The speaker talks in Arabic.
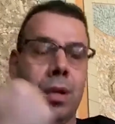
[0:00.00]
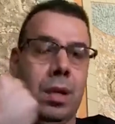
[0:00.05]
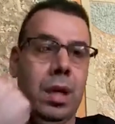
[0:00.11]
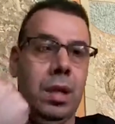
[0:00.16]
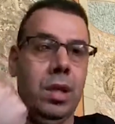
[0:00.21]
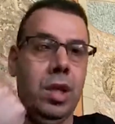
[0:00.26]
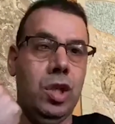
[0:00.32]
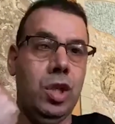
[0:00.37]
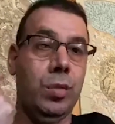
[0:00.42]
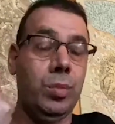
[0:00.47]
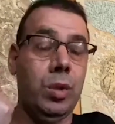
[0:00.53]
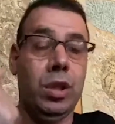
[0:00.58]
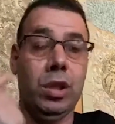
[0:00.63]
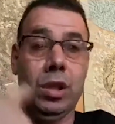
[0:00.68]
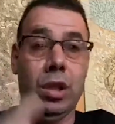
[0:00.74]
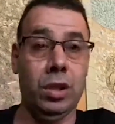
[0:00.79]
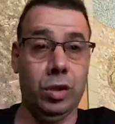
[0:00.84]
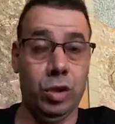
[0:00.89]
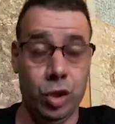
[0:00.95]
قديش
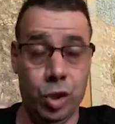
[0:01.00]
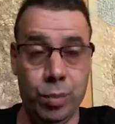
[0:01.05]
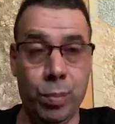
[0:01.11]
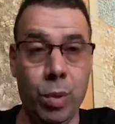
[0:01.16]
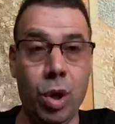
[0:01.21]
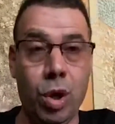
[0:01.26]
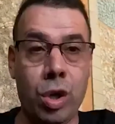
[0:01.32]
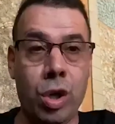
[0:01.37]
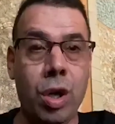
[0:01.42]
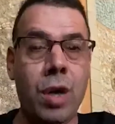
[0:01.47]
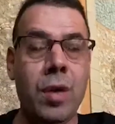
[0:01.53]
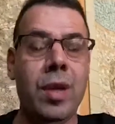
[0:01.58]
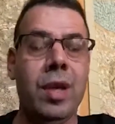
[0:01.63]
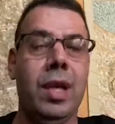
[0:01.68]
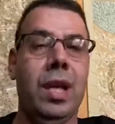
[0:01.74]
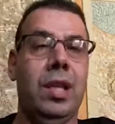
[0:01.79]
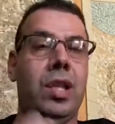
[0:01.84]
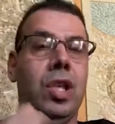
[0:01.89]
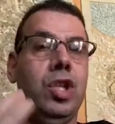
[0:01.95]
بتقدر تصبر
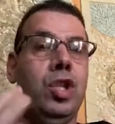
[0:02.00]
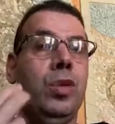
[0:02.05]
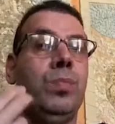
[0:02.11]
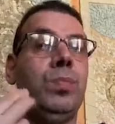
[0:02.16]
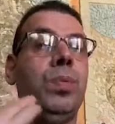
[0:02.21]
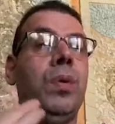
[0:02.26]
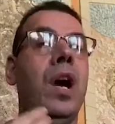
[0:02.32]
قديش